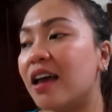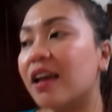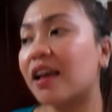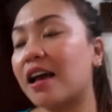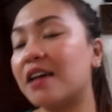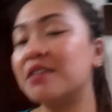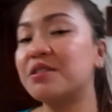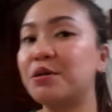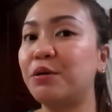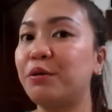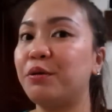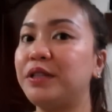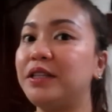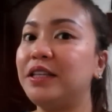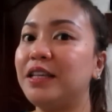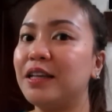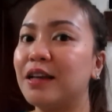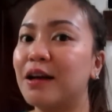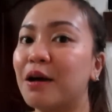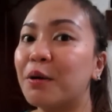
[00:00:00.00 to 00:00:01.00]
Kaso
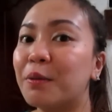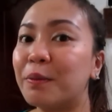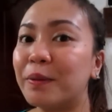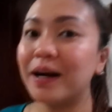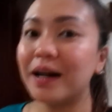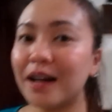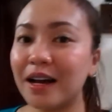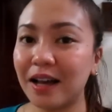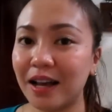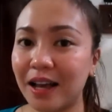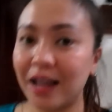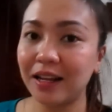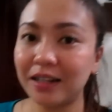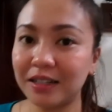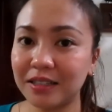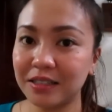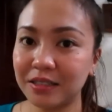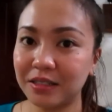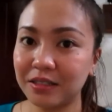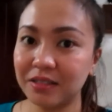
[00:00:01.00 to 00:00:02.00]
hindi nga ako
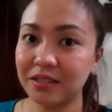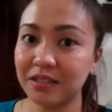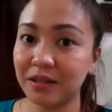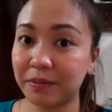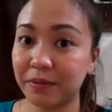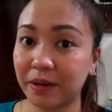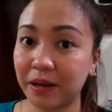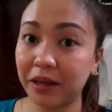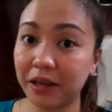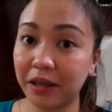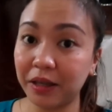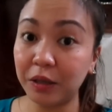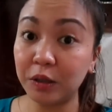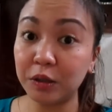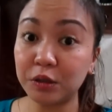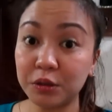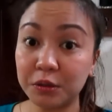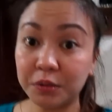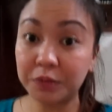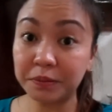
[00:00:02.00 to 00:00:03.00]
makaalis dun sa may
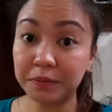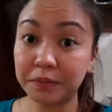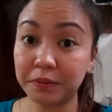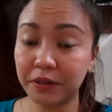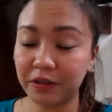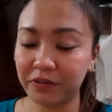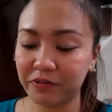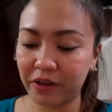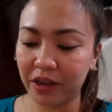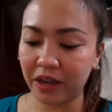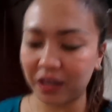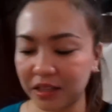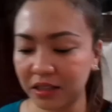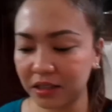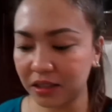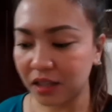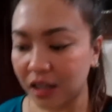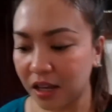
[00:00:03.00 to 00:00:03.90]
YouTube event.